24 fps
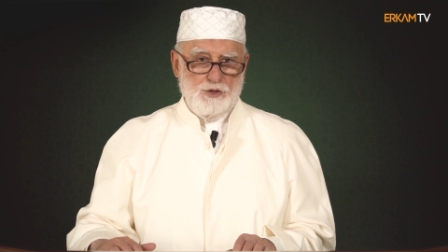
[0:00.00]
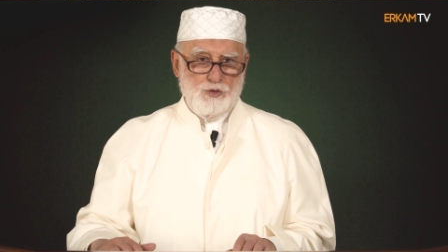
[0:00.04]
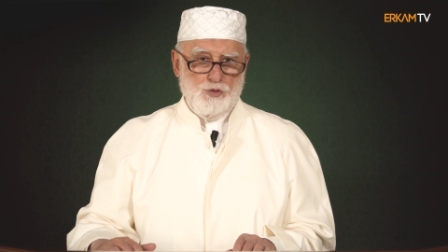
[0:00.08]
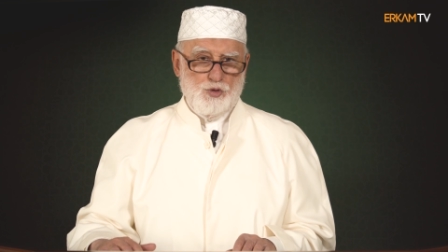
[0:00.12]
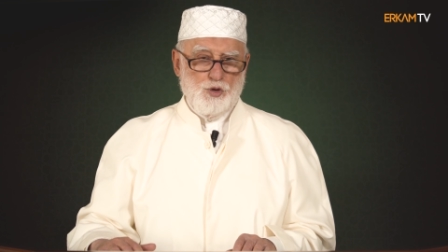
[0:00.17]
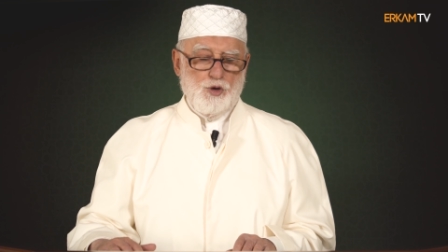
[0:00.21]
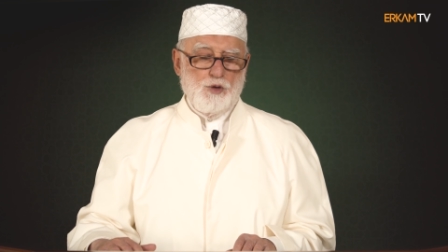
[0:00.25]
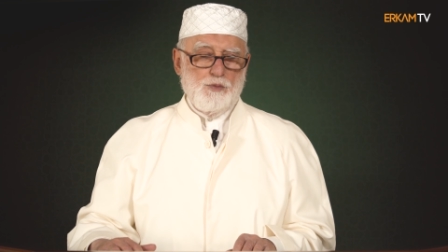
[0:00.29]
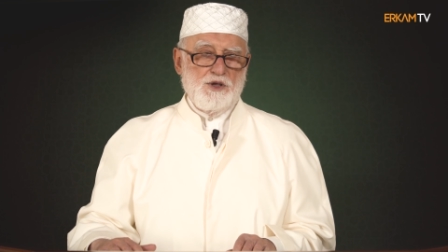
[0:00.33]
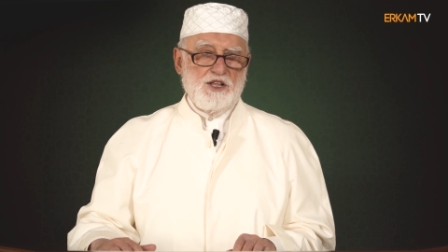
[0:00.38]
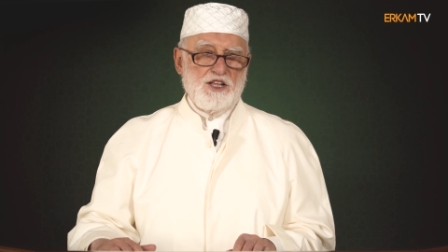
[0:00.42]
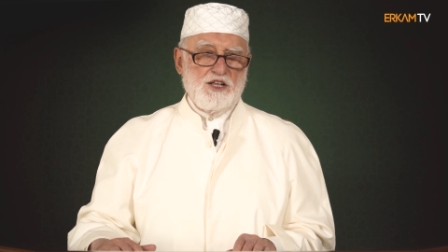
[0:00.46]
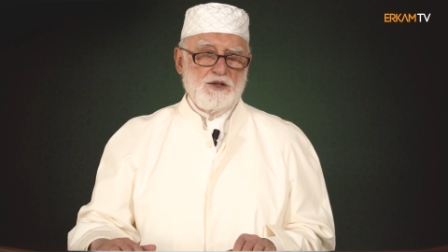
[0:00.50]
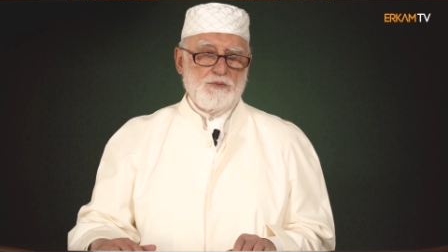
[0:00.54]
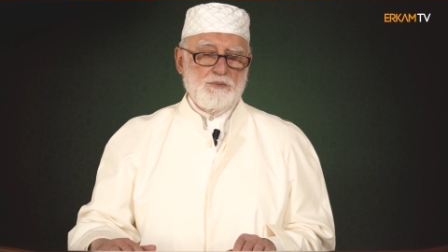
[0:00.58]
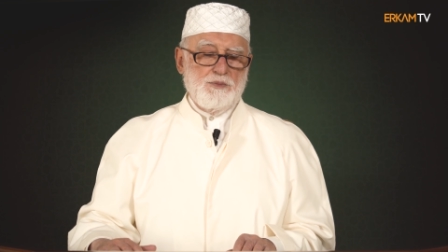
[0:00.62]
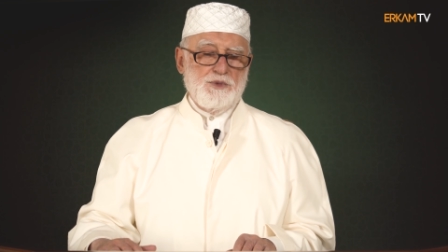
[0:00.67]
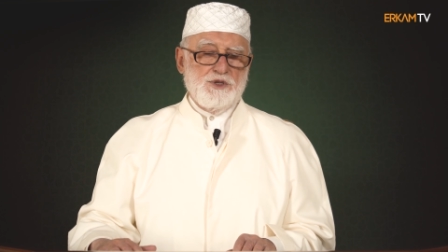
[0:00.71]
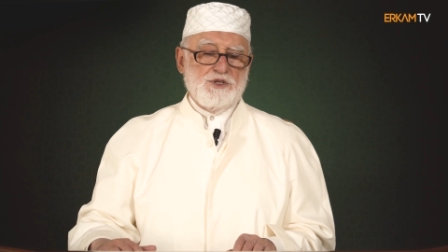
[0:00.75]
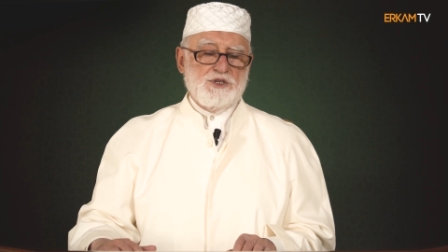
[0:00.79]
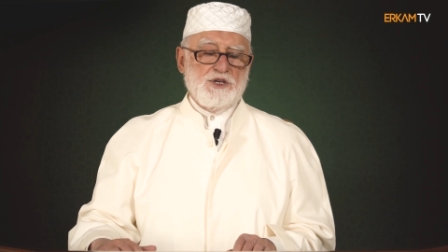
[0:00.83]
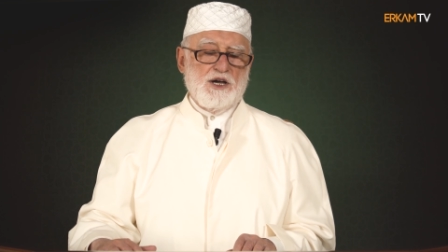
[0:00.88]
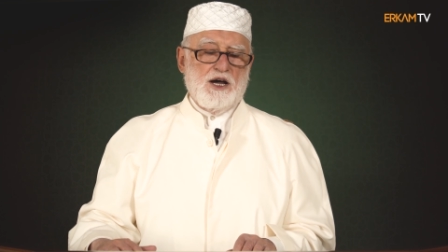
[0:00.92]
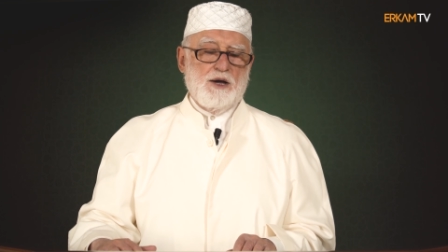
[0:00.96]

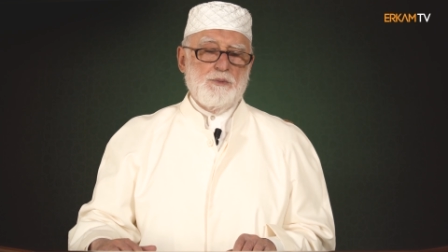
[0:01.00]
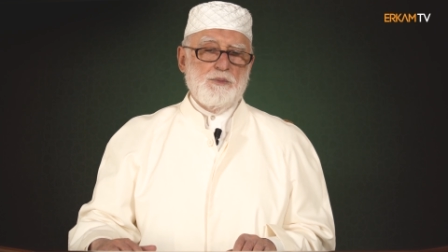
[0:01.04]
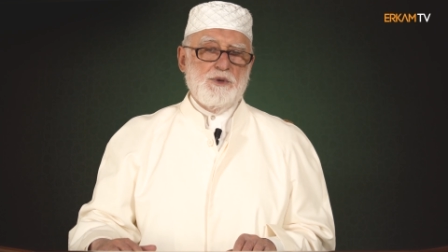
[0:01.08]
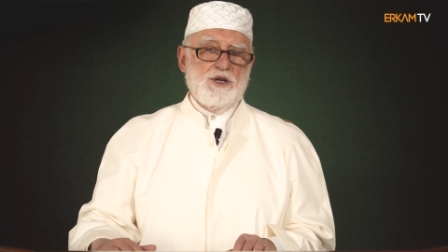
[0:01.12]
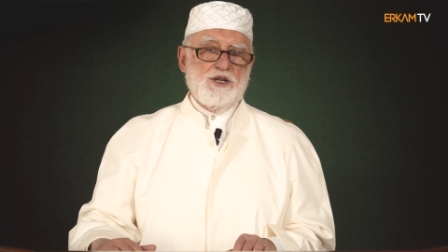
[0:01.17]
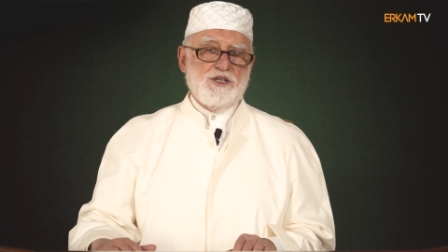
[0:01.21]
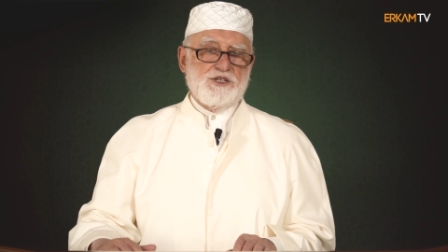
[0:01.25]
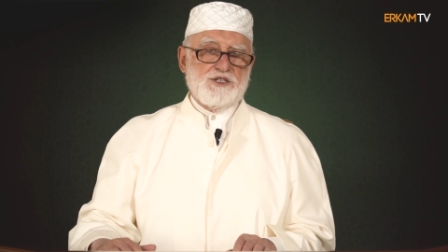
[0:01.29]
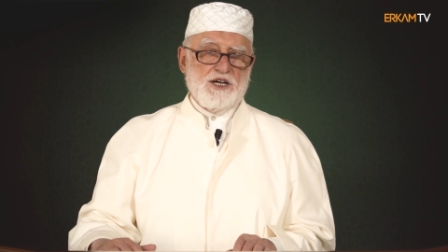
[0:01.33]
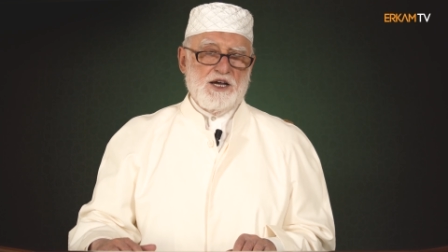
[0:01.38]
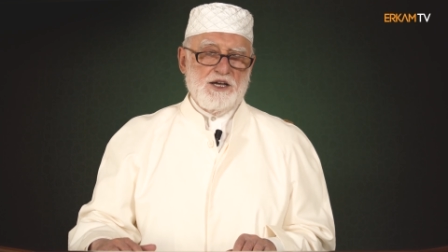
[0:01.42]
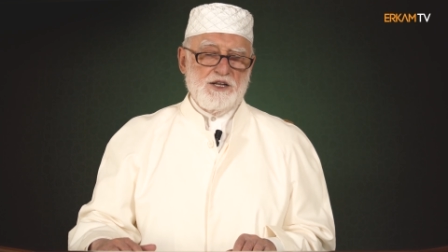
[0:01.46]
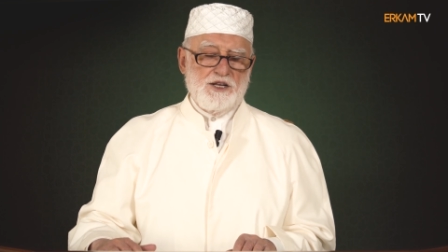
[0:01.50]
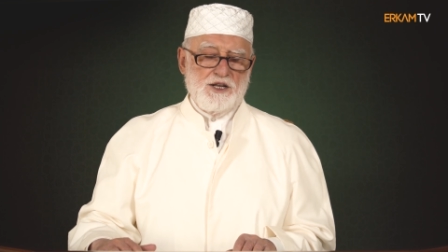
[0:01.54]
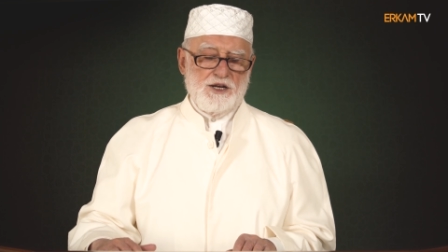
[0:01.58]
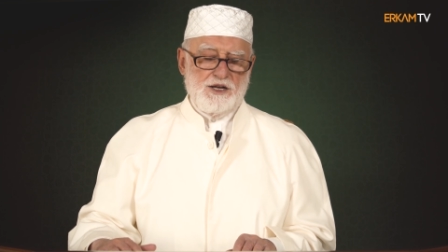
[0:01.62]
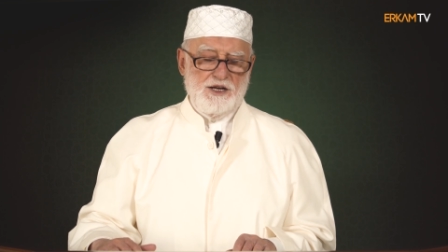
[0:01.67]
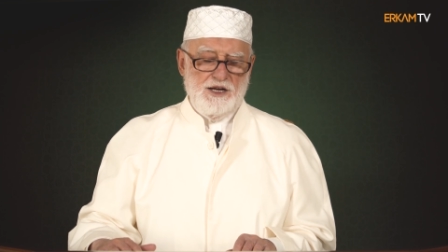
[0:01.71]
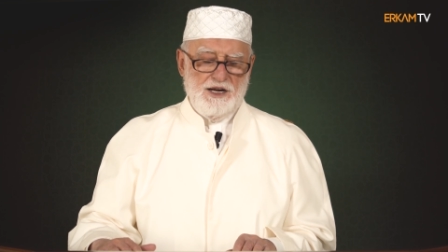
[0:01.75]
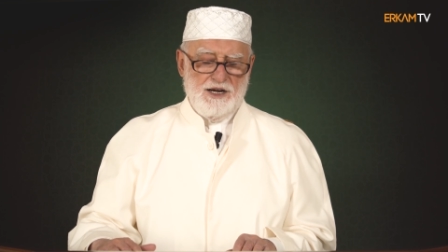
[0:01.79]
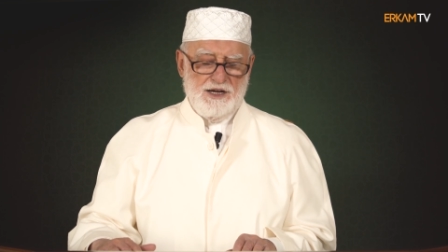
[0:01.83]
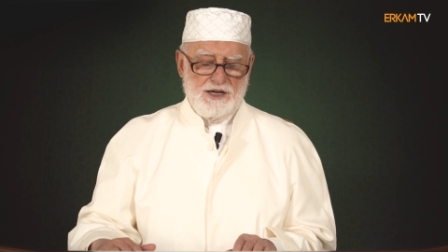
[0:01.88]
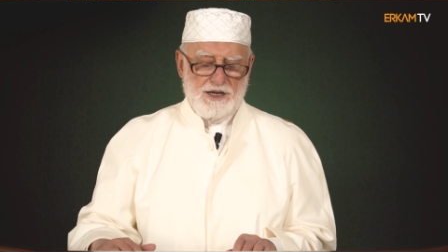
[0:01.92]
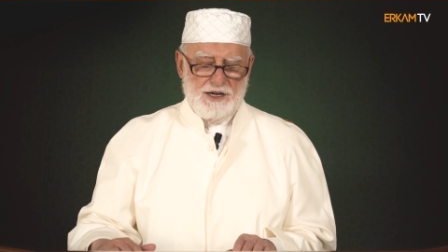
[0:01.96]
Tövbelerimizi ameli
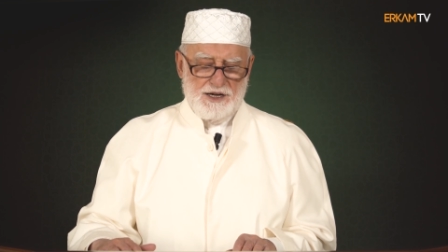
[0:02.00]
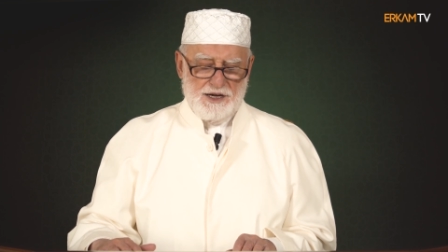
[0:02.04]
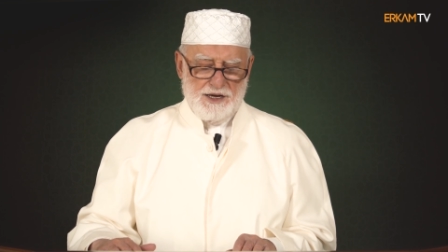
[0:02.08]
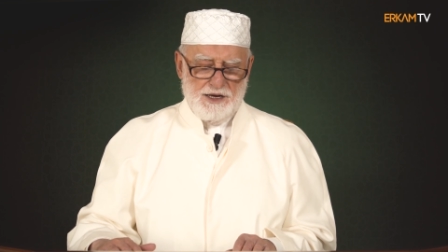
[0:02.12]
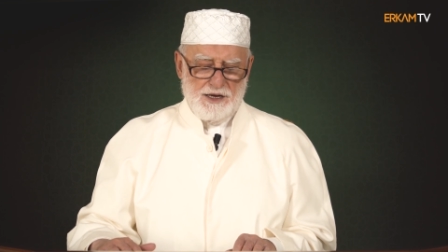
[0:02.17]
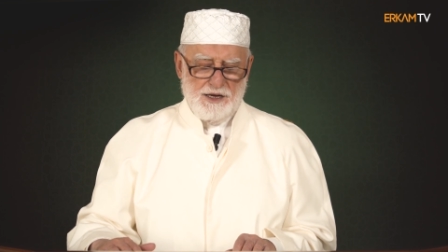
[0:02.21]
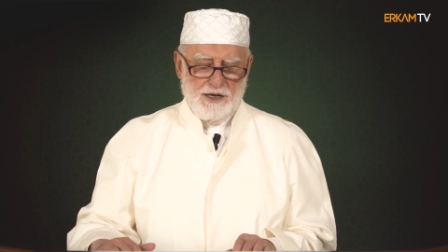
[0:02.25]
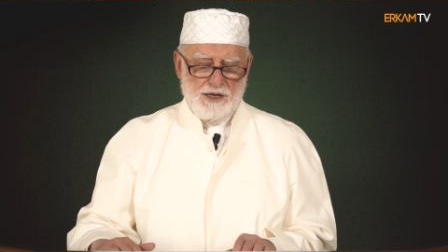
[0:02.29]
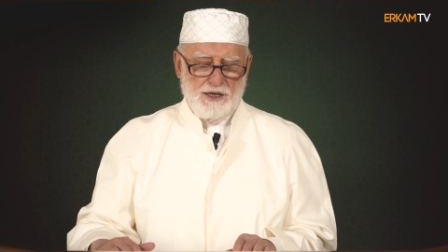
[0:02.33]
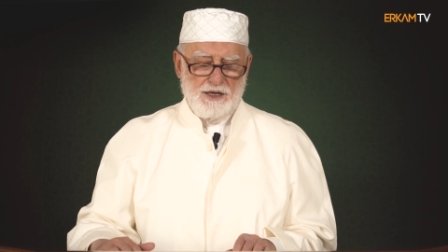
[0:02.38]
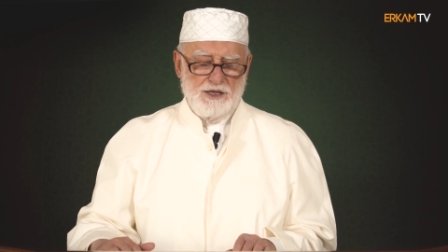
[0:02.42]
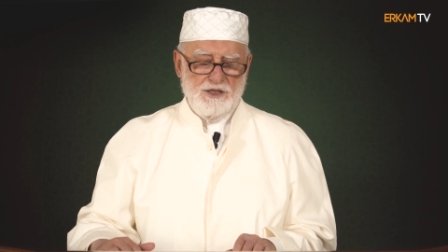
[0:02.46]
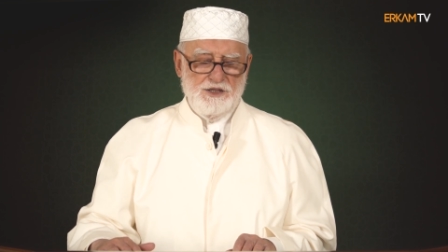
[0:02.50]
salihlerle